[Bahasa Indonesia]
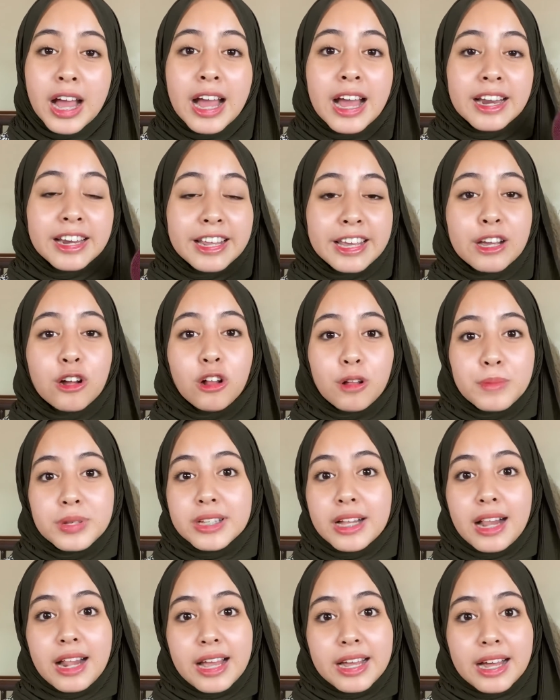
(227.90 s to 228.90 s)
Nih kalau
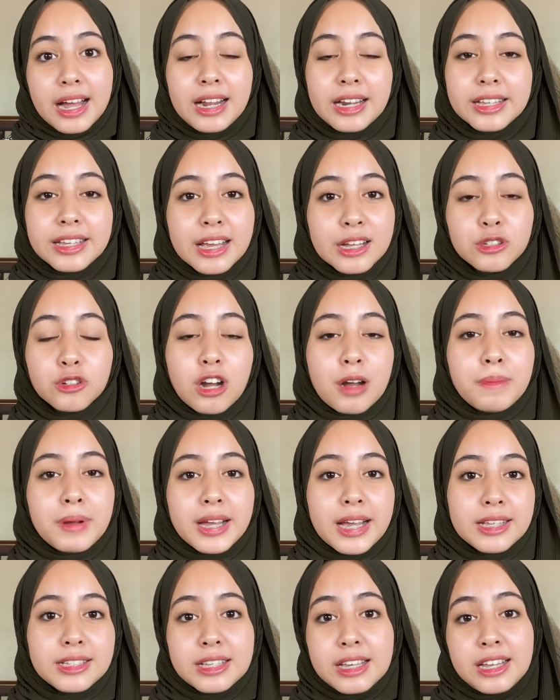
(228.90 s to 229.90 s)
misalnya kalian suka
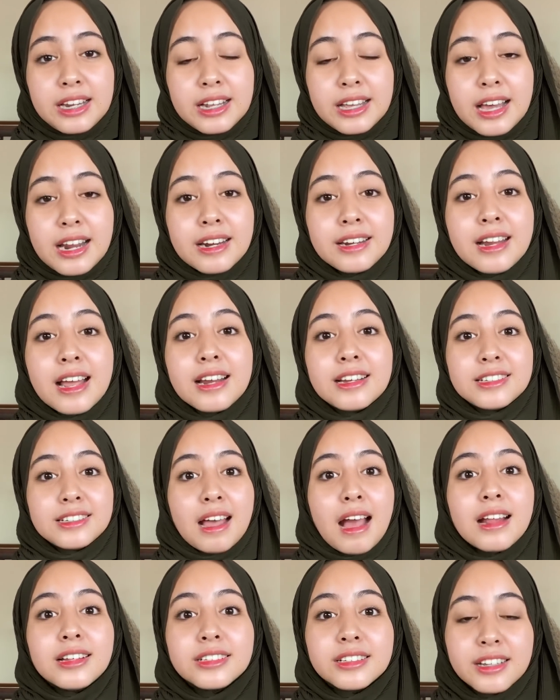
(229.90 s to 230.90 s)
pakai skincare dan
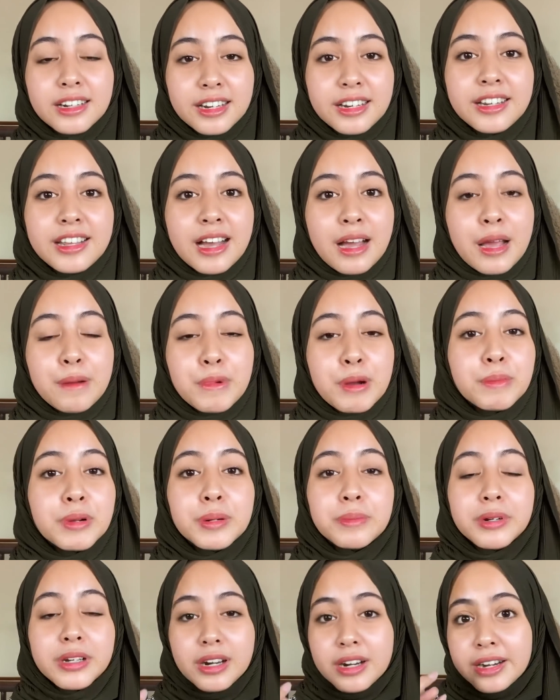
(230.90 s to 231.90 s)
sunscreen yang emang
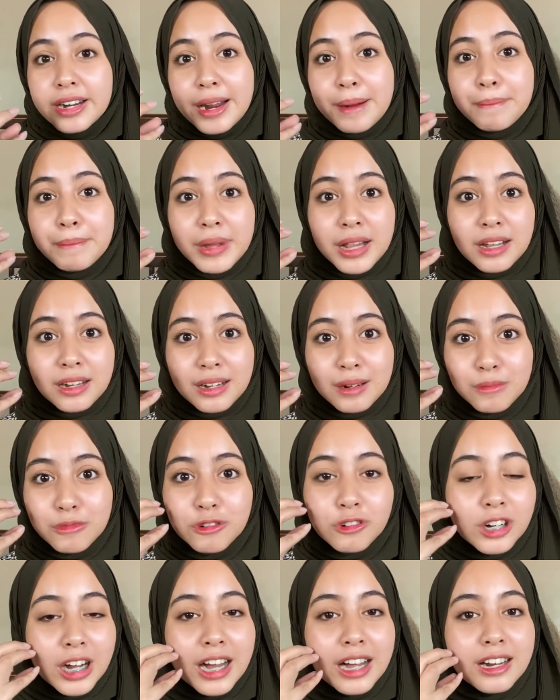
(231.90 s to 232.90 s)
benar-benar nempel ke
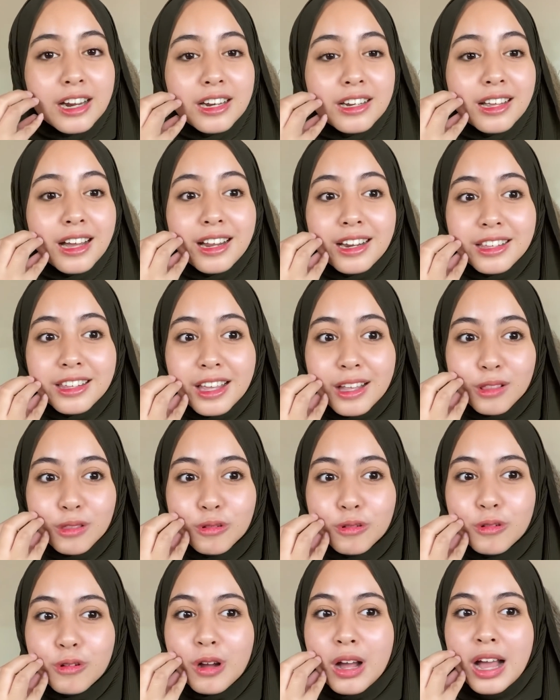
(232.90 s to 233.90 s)
muka dan kalian
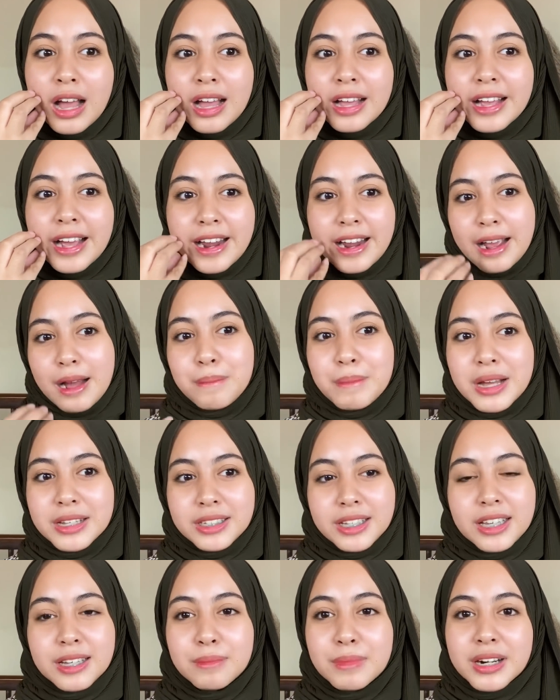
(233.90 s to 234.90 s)
tuh kayak
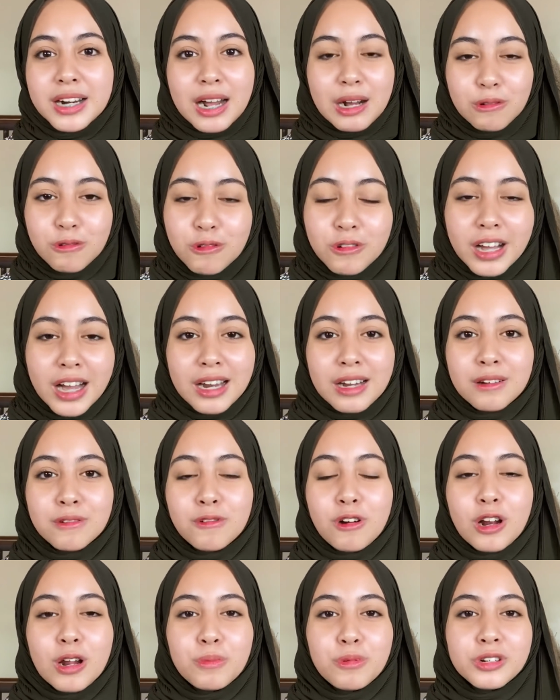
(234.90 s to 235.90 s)
masih meragukan
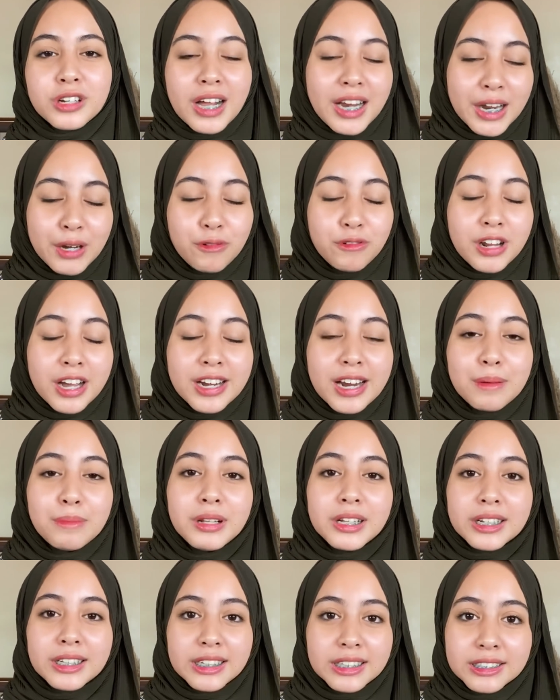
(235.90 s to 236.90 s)
walaupun kalian udah double
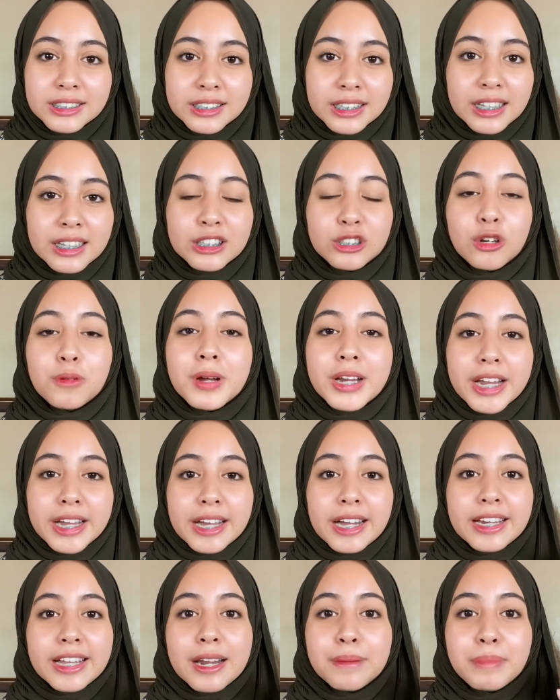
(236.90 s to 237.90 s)
cleansing, coba deh
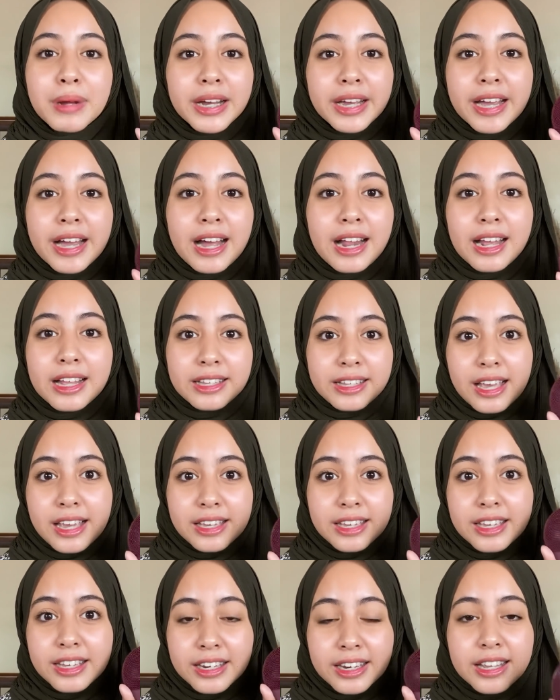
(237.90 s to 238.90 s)
kalian pakai alat kayak
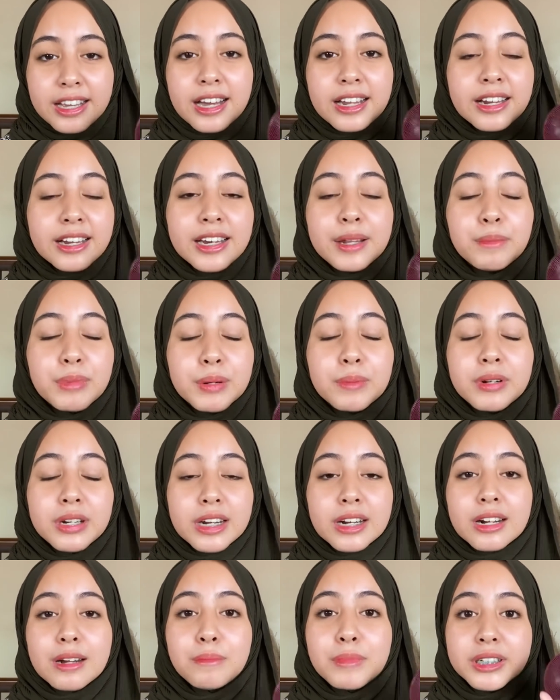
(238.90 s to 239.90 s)
gini karena ini benar-benar
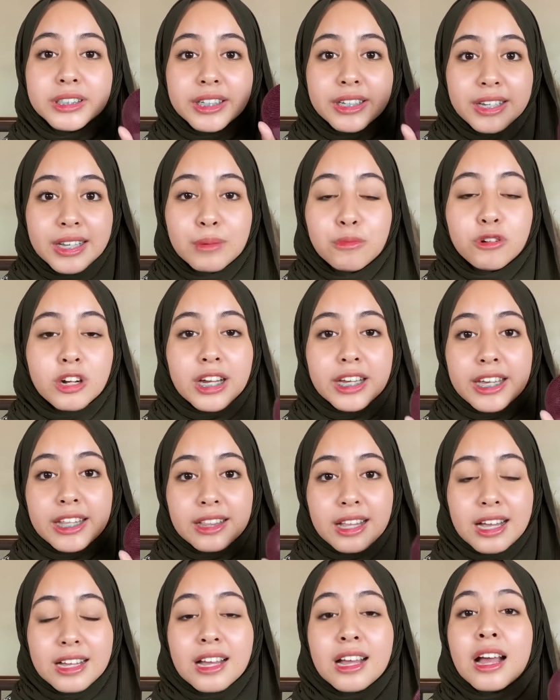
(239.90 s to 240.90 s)
bersihin muka
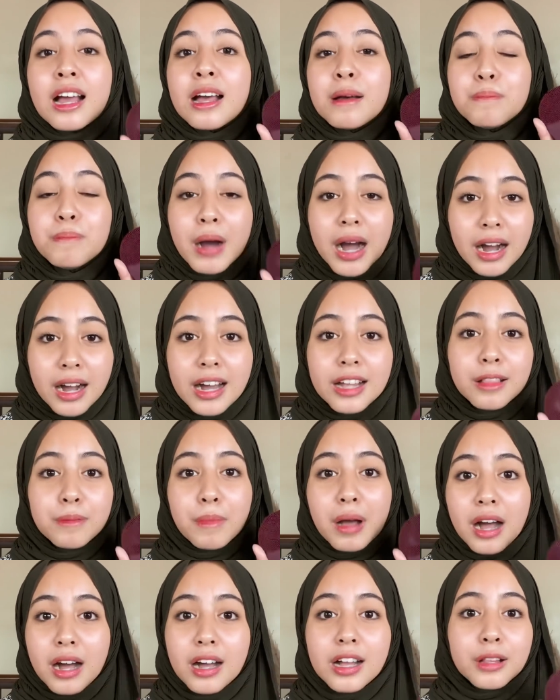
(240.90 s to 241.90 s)
kita banget
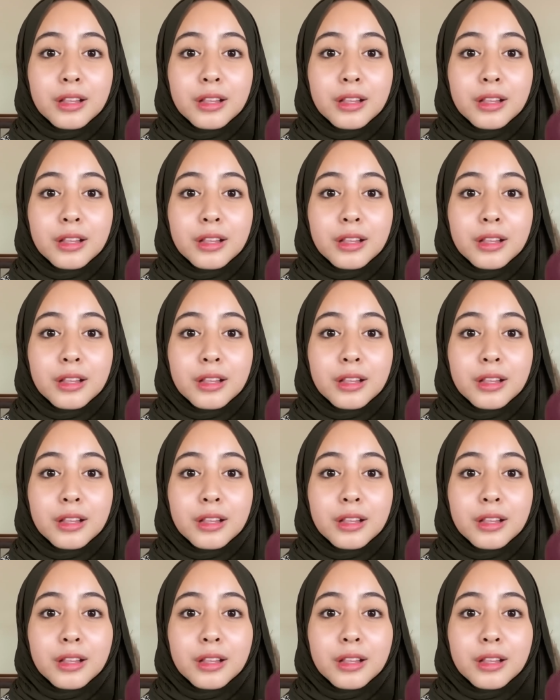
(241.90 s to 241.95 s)
banget